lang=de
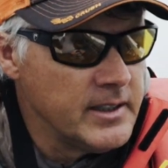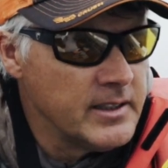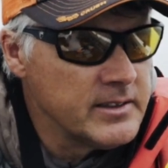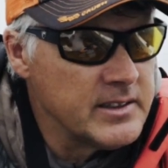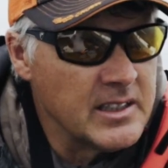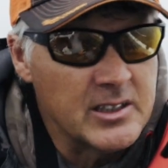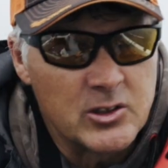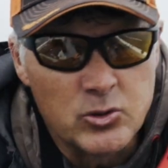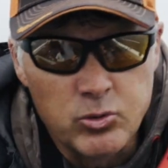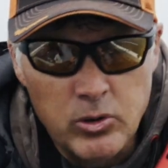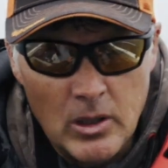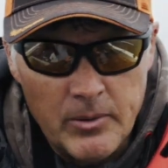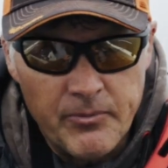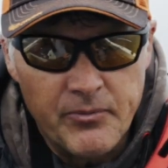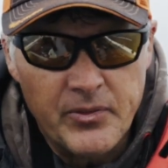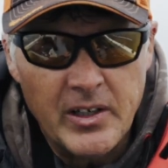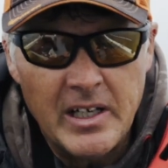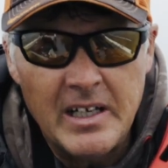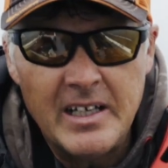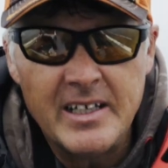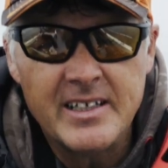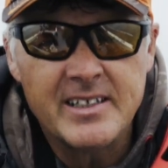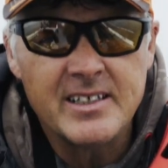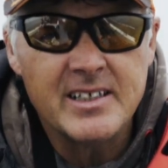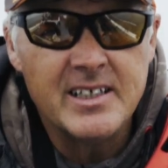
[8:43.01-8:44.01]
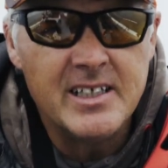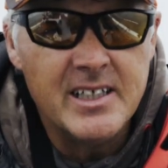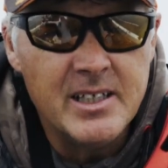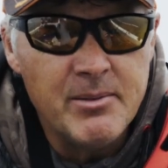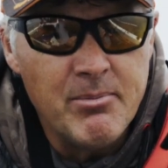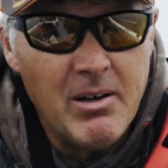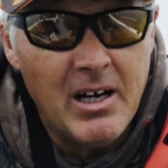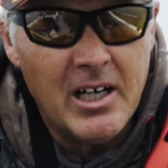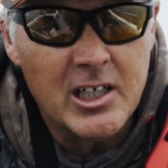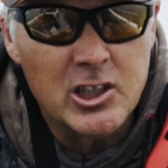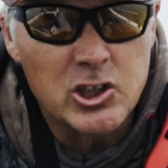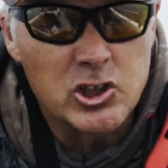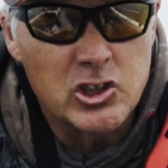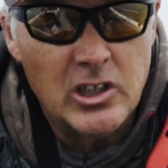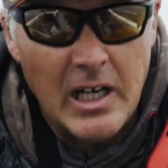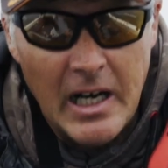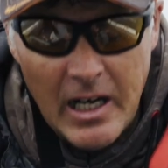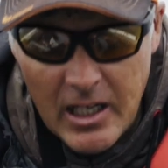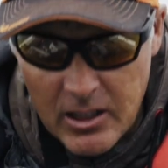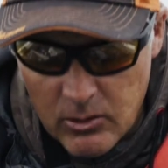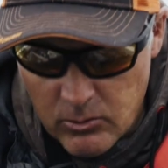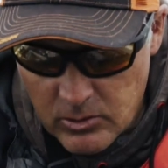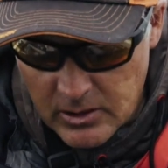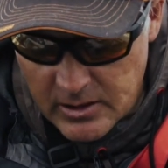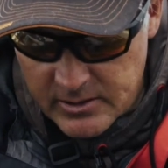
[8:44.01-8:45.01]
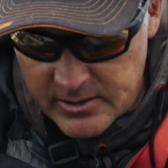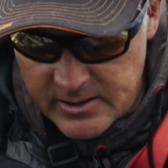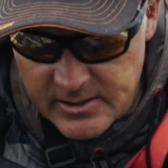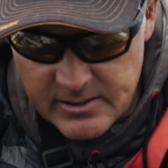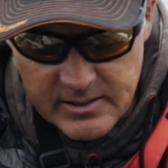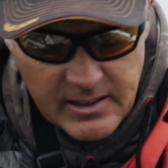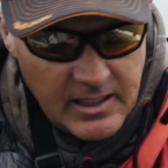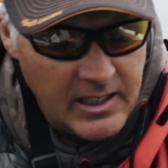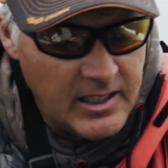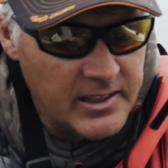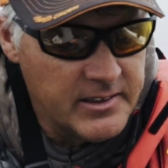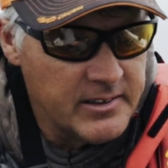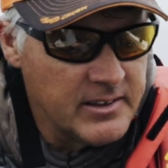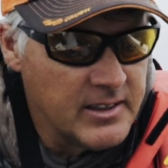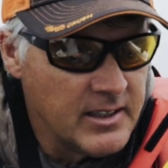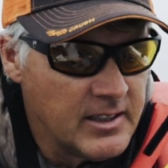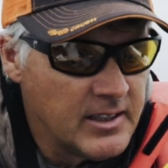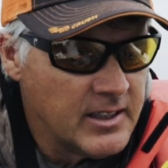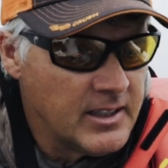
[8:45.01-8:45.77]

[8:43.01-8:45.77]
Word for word: Dazu empfehle ich immer Stahl oder Titan.